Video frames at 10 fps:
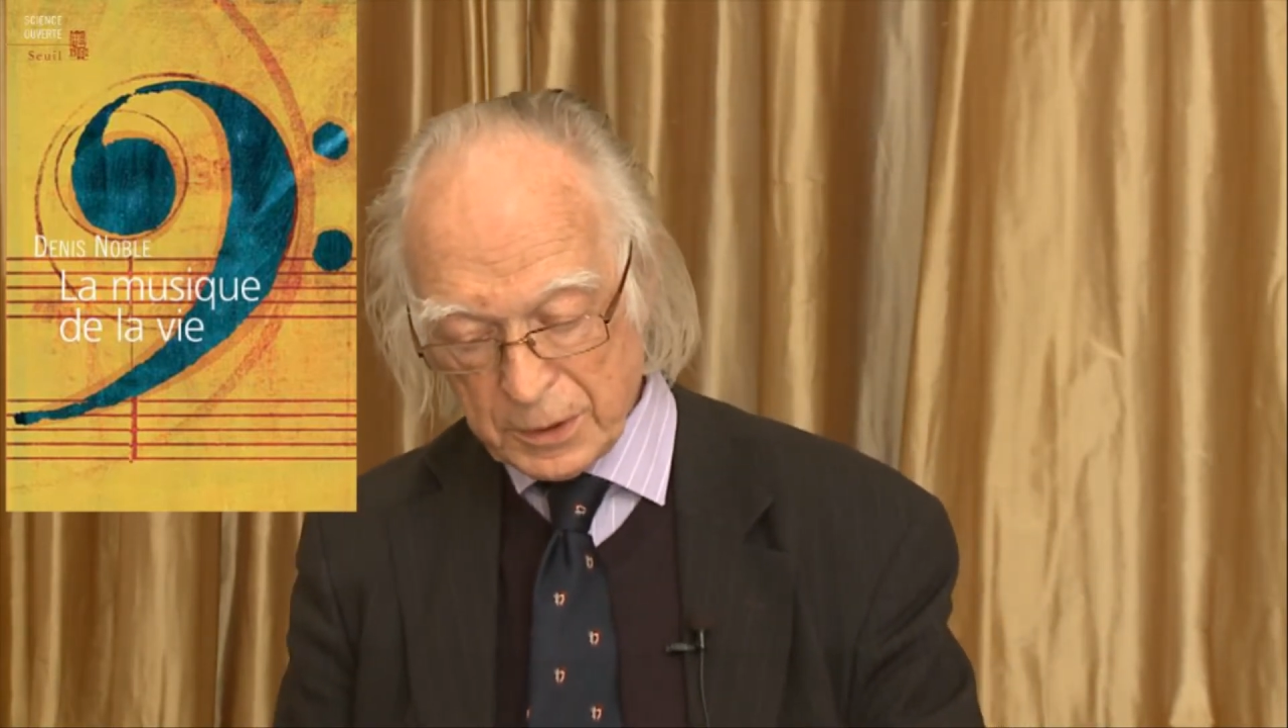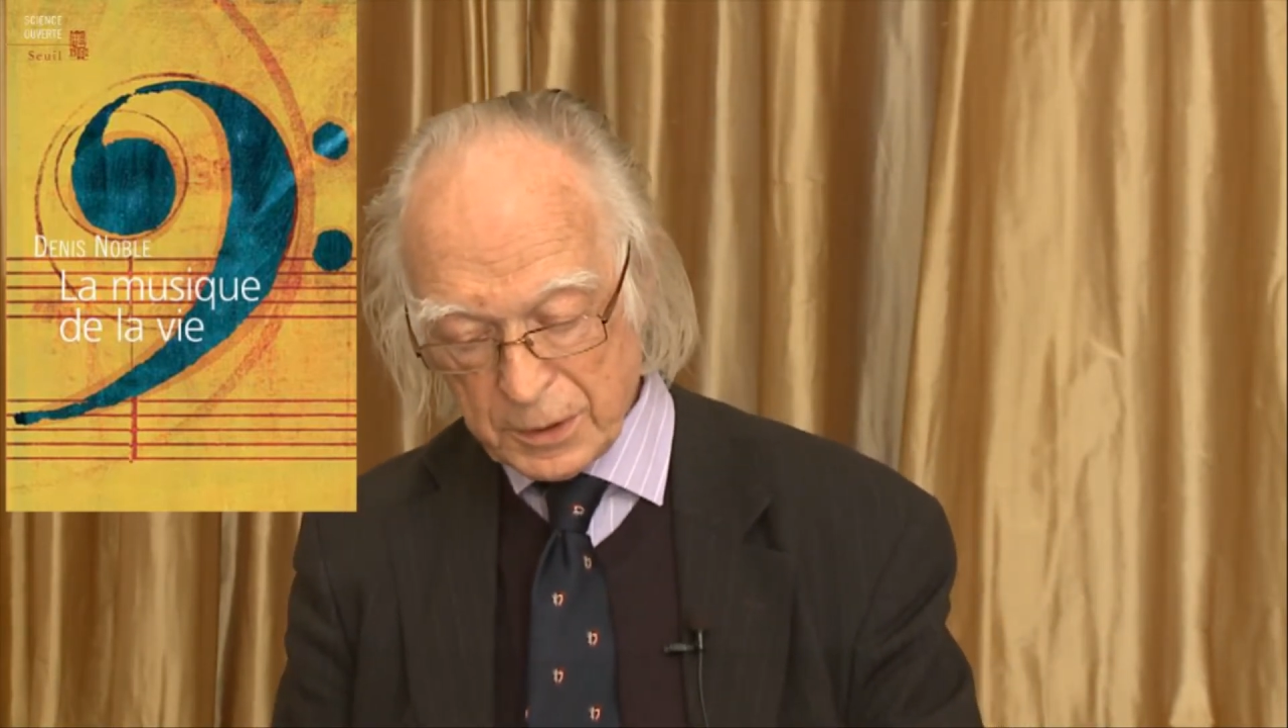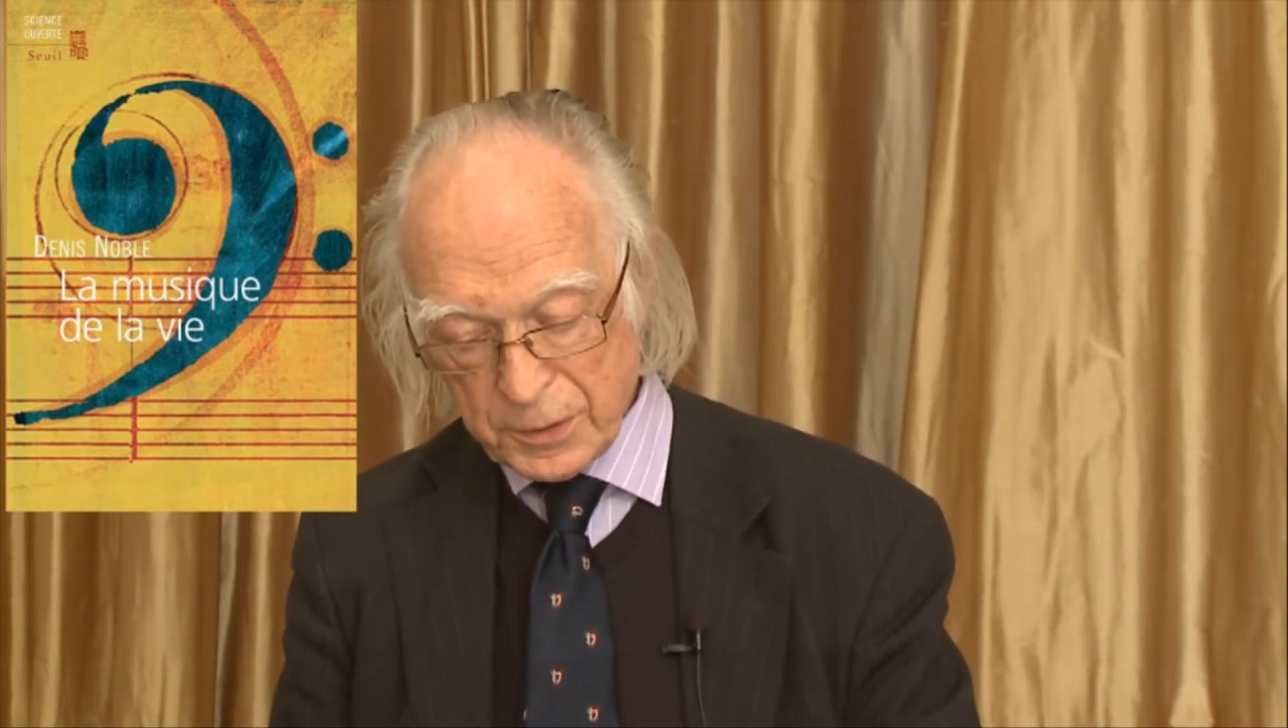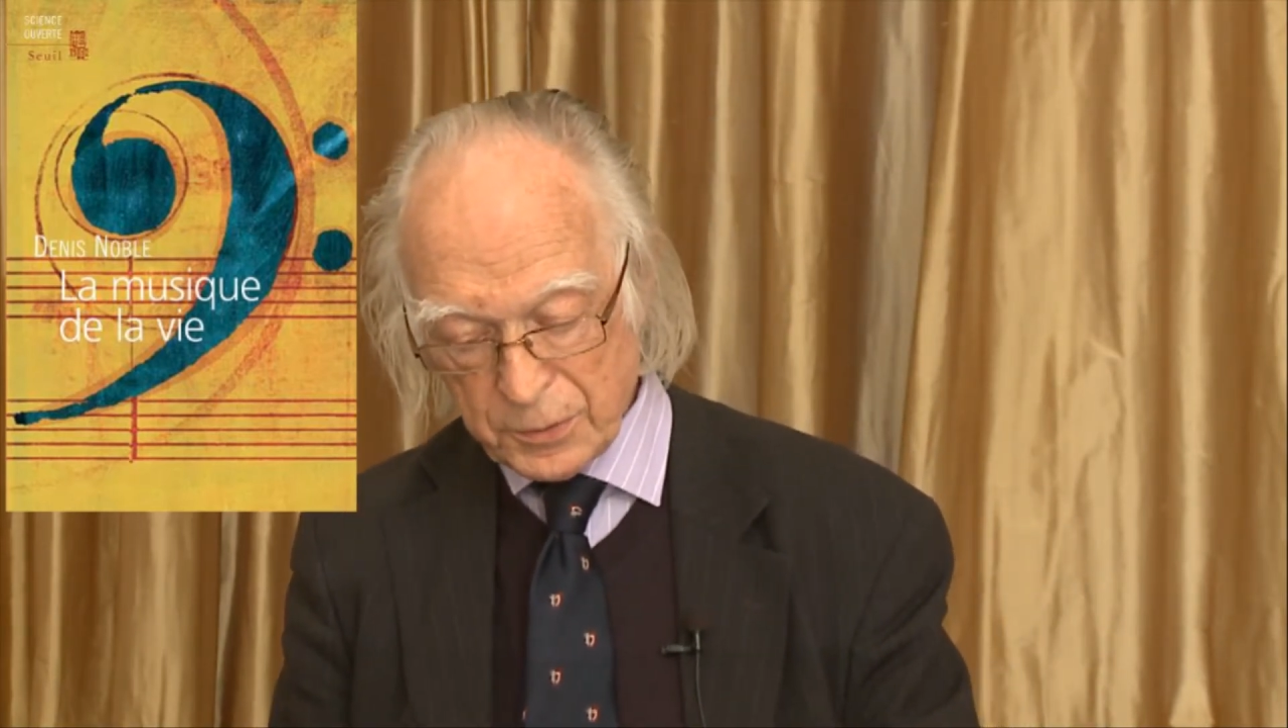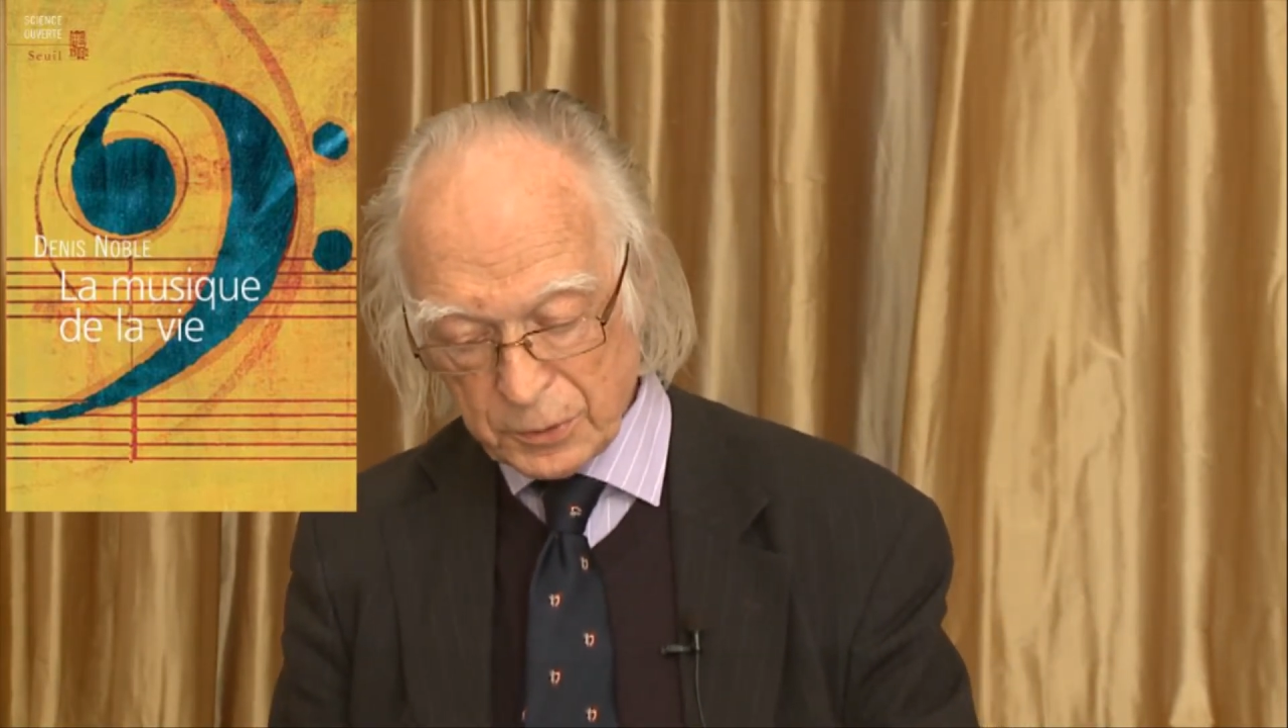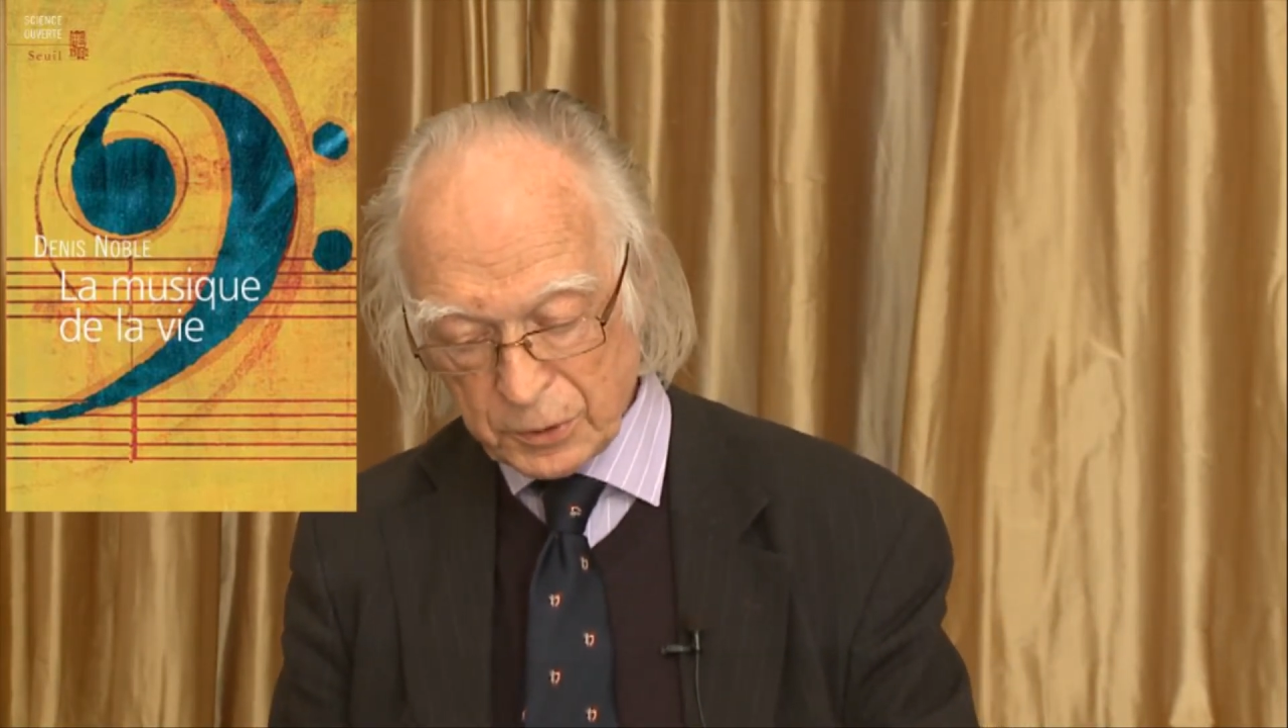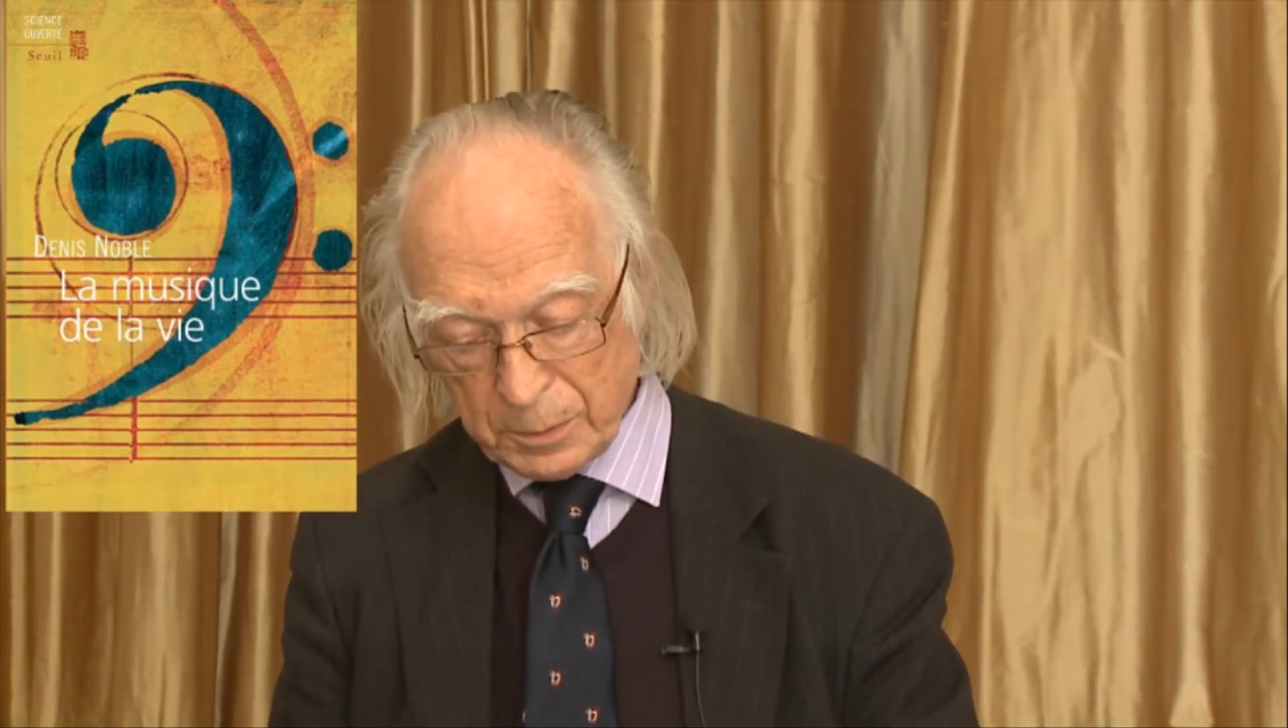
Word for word: des autres